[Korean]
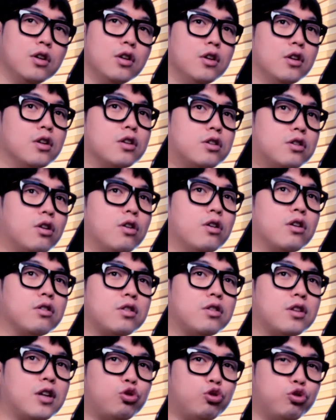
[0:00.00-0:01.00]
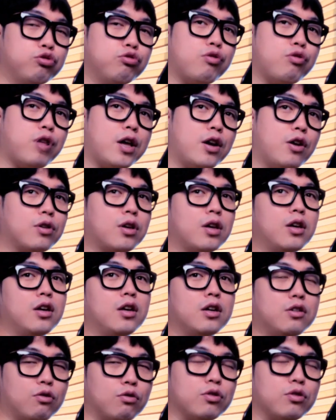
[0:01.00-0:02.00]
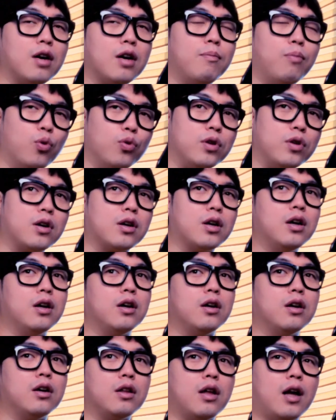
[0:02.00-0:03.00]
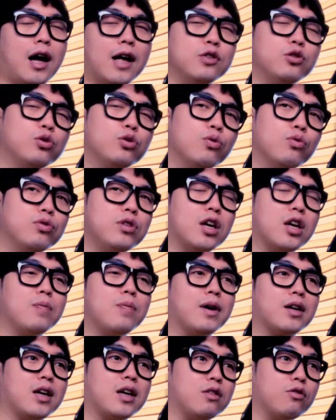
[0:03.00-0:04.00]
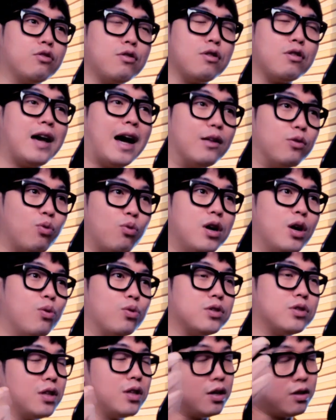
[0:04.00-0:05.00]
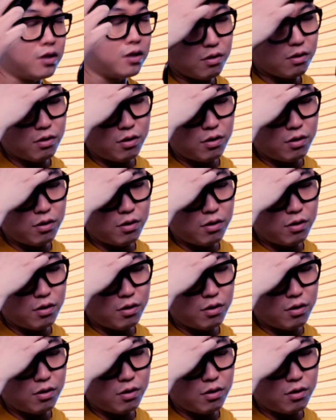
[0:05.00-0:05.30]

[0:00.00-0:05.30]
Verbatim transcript: 그런 것들의 주 세력이 그러다 보니까, 안 좋은 얘기밖에 인터넷에 안 올라오잖아. 그래서